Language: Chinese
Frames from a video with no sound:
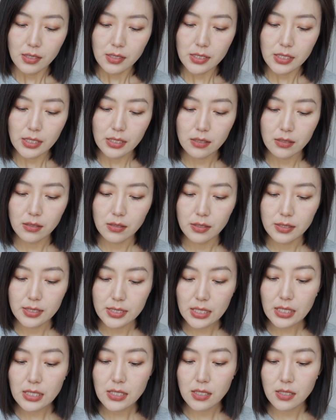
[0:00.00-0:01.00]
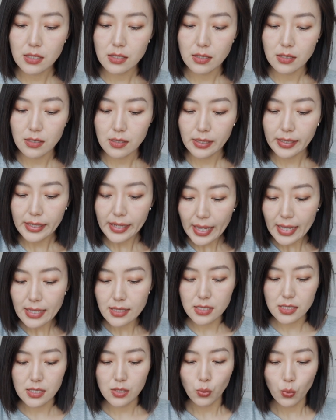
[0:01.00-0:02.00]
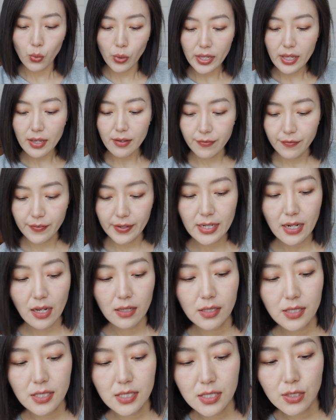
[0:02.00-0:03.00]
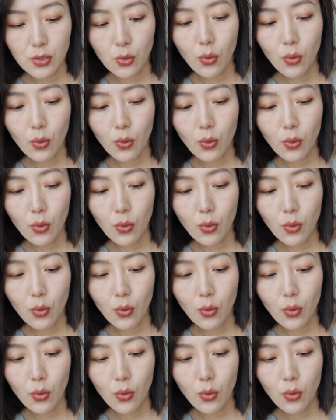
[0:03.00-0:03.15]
这个金色的链子我也非常的喜